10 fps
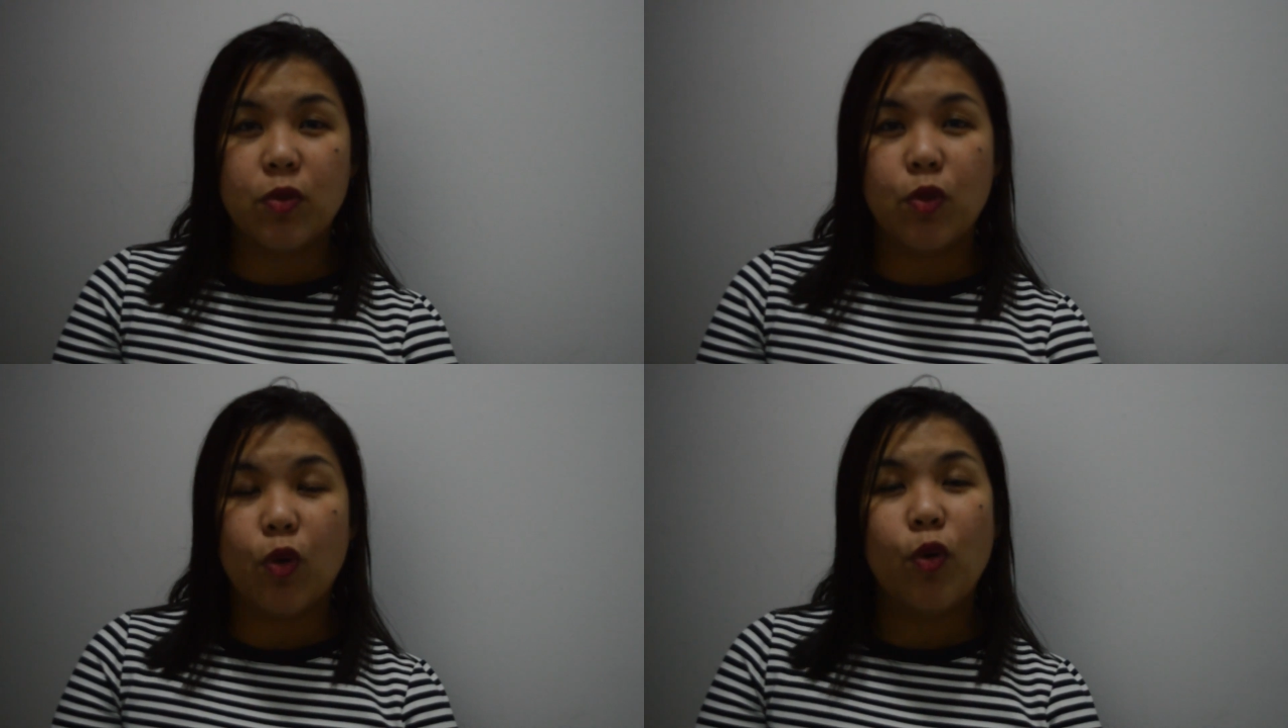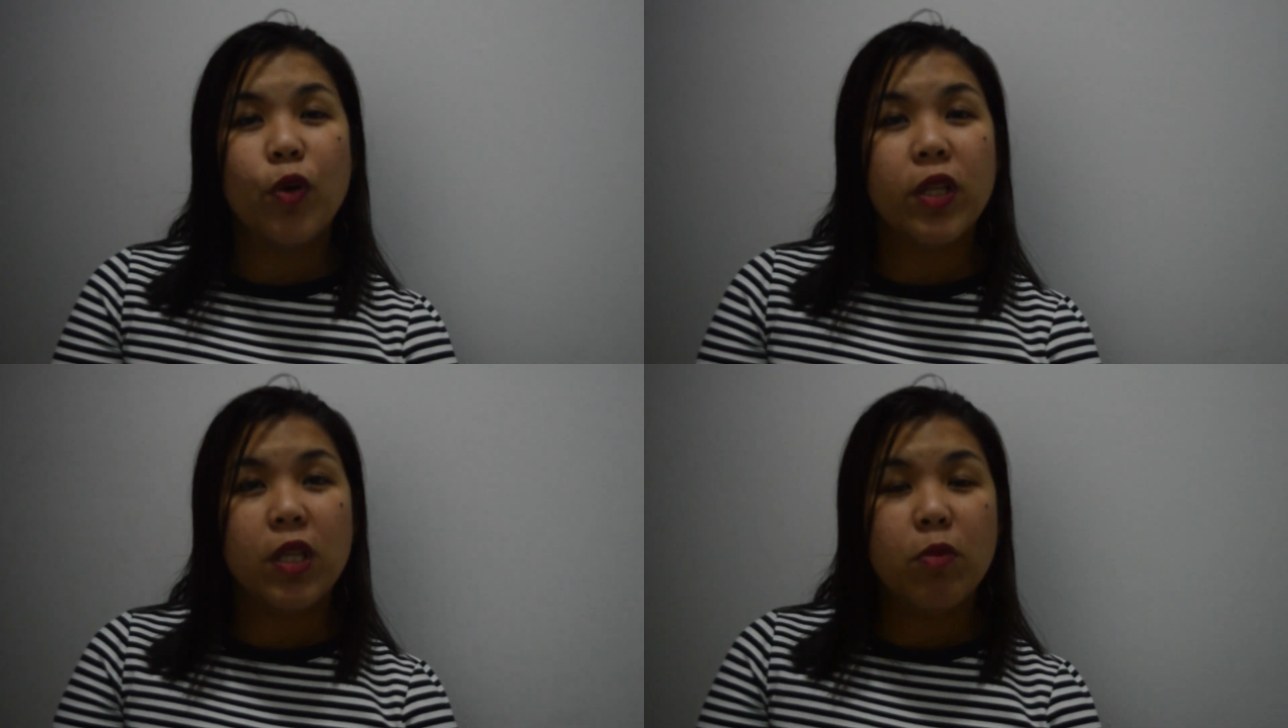So,
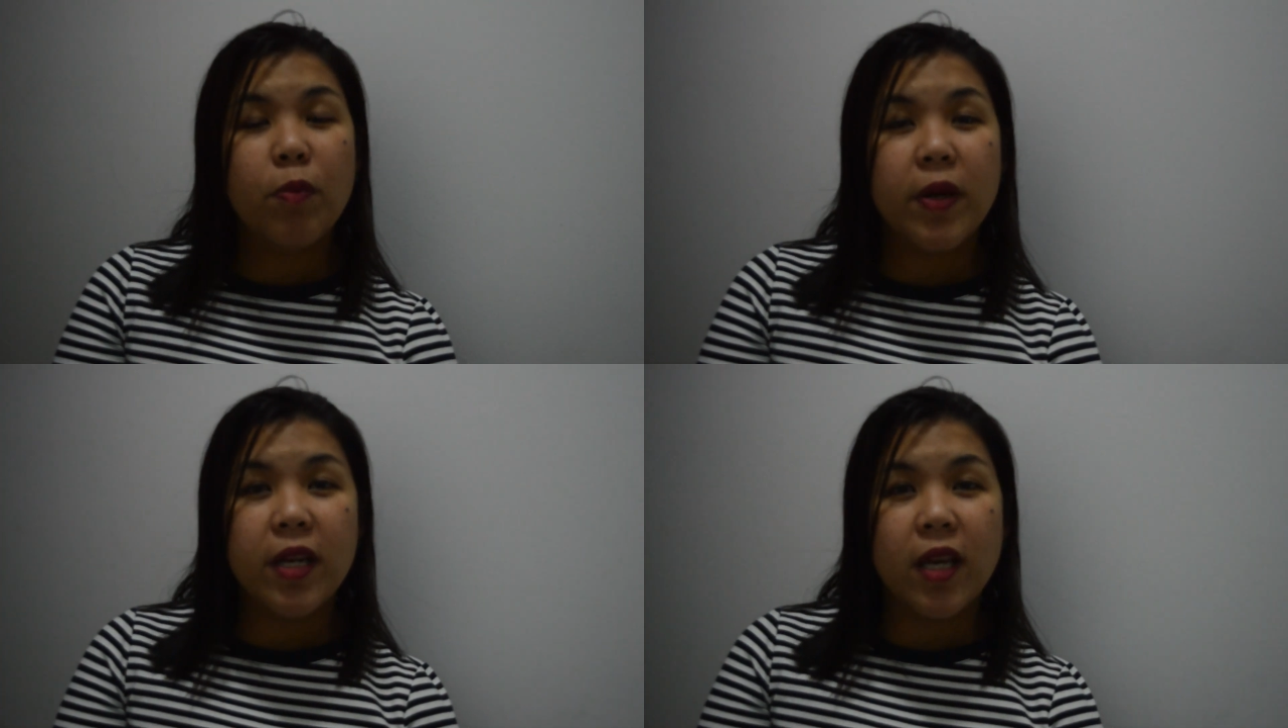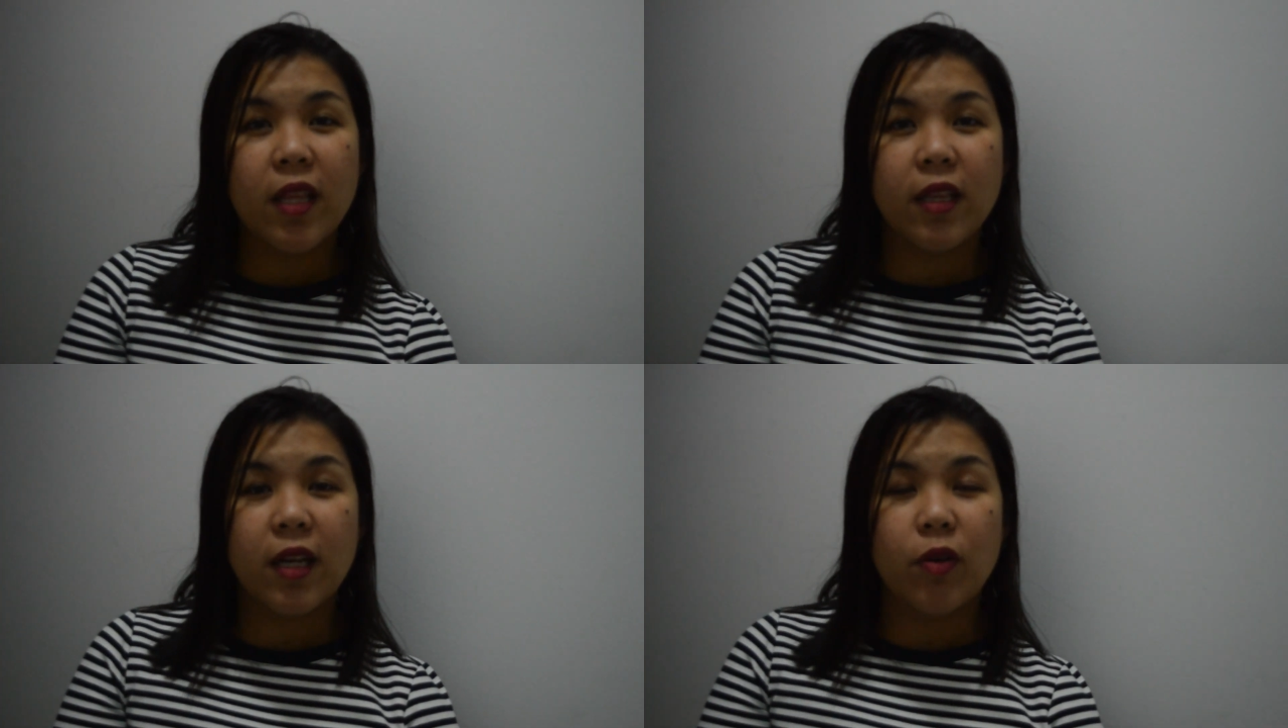kung hindi mo pa
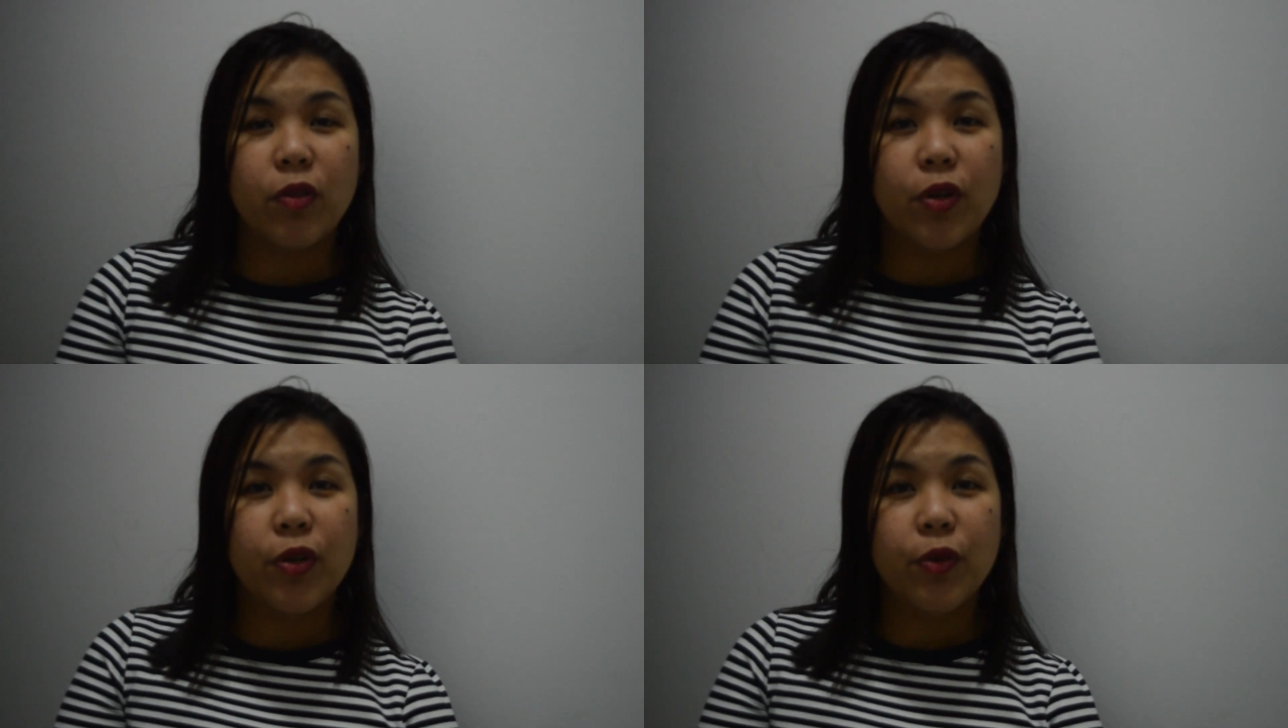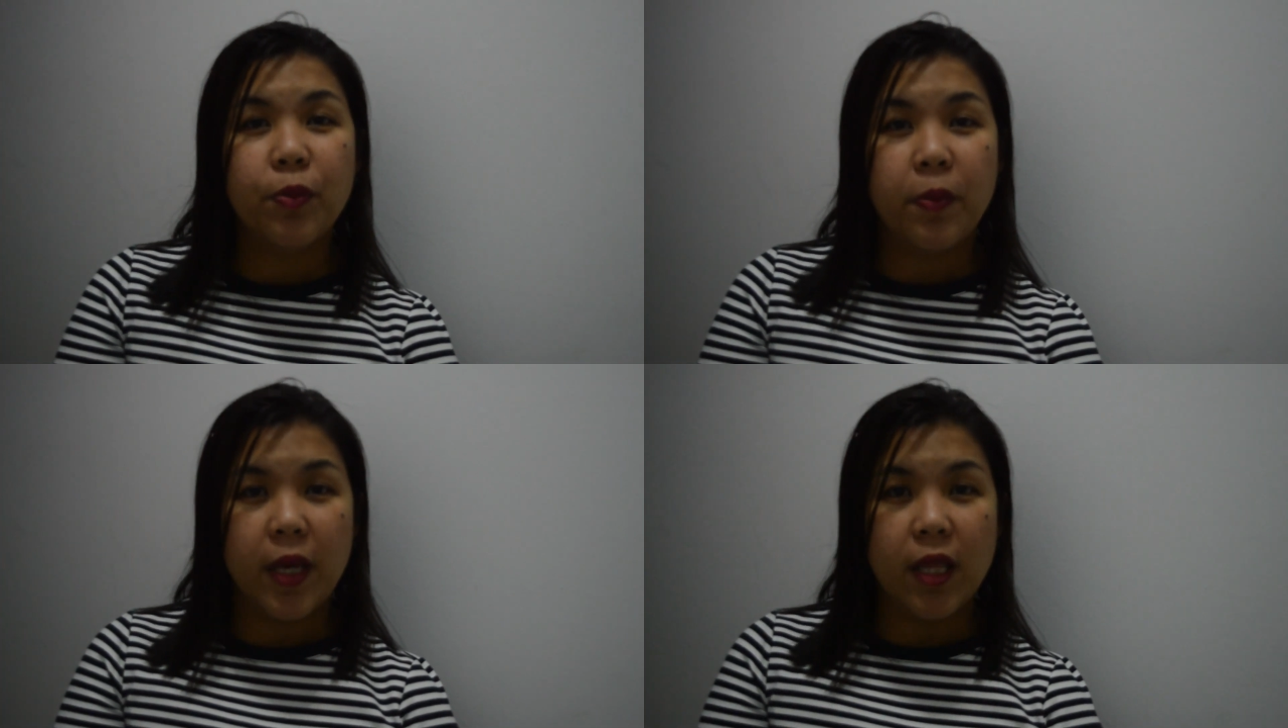na-encounter yung
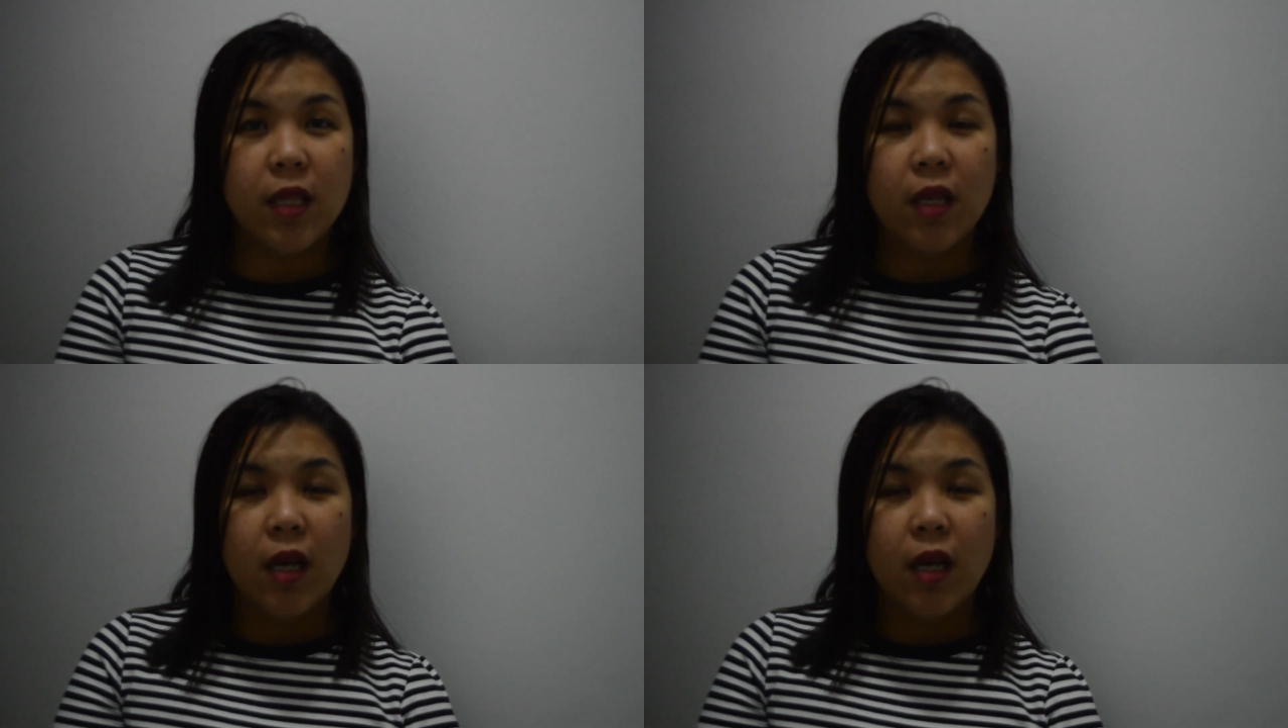PIN,